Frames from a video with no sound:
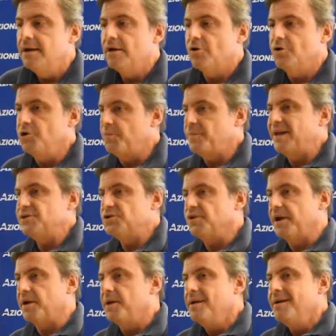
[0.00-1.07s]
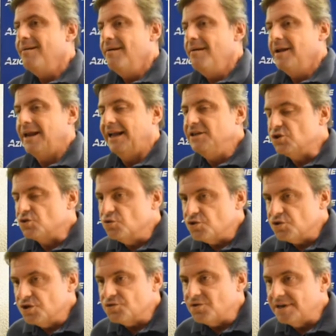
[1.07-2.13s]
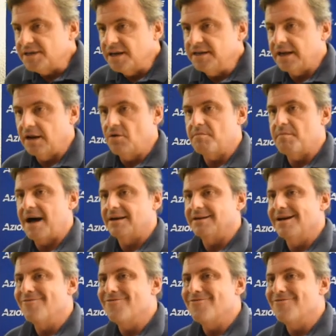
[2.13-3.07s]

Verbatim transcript: Ecco, io penso che la discussione sulla sanità lombarda è